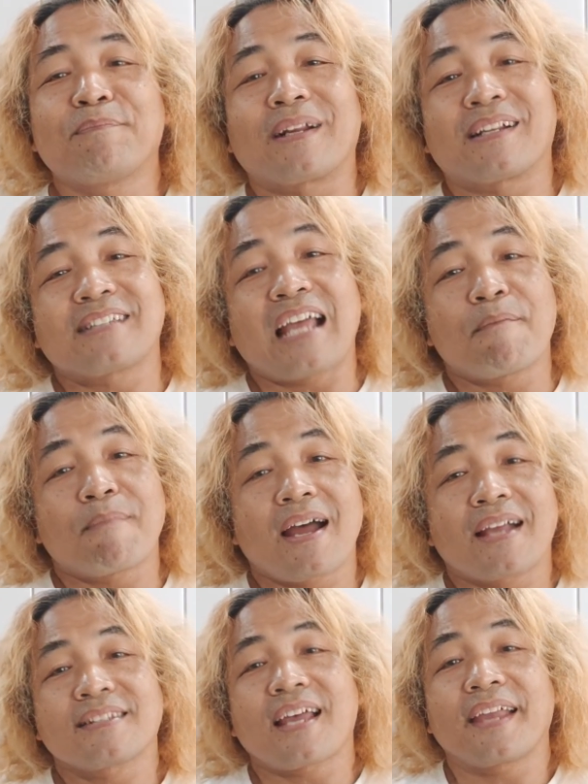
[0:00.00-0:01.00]
bersama
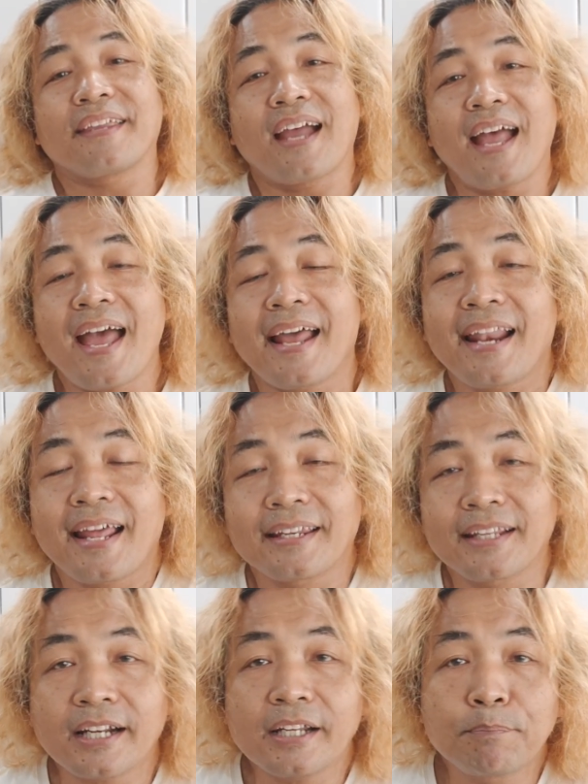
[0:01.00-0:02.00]
saya Alan
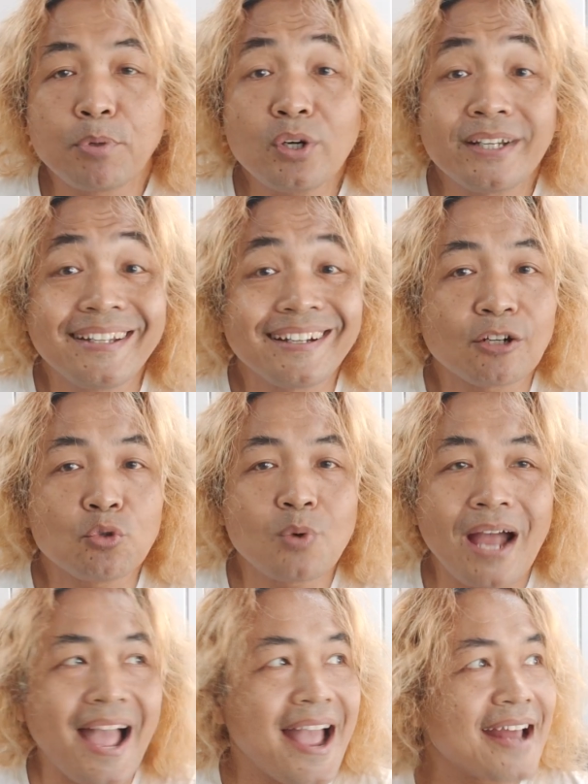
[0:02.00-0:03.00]
Keribut di
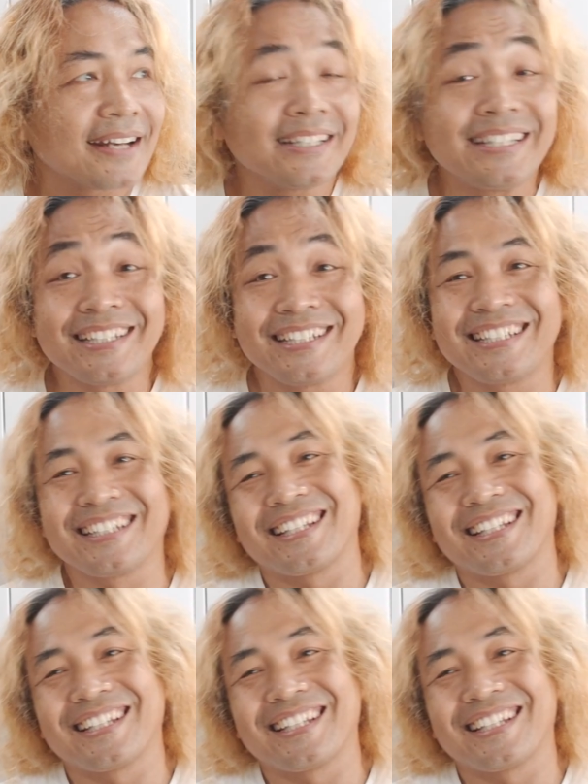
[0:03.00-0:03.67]
ruangan ini.